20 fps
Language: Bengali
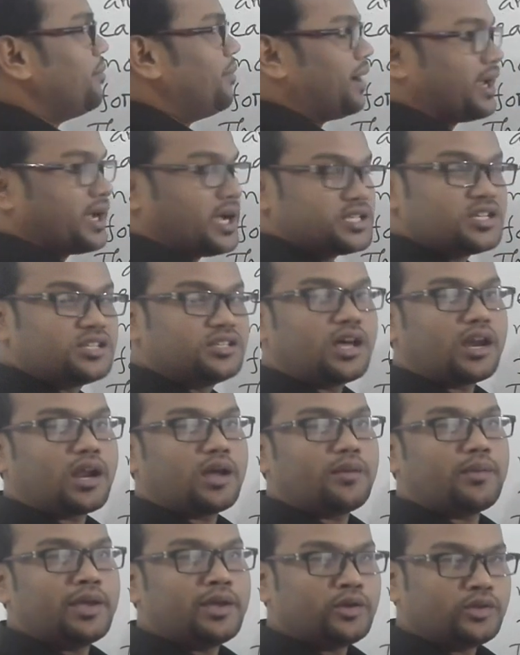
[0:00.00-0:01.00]
মানে কাজের
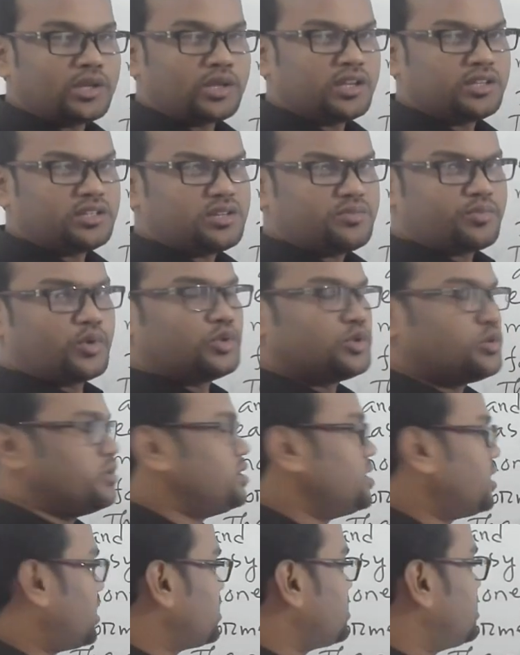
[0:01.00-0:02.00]
ধারাবাহিকতার ক্ষেত্রে প্রথমে
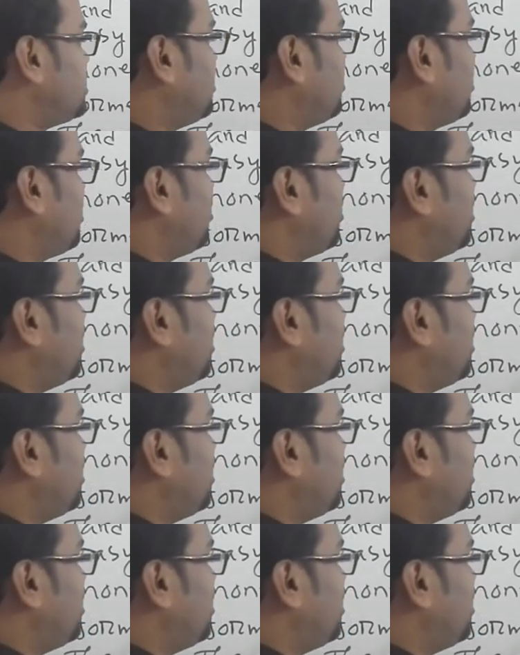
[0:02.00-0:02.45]
যে কাজটি করা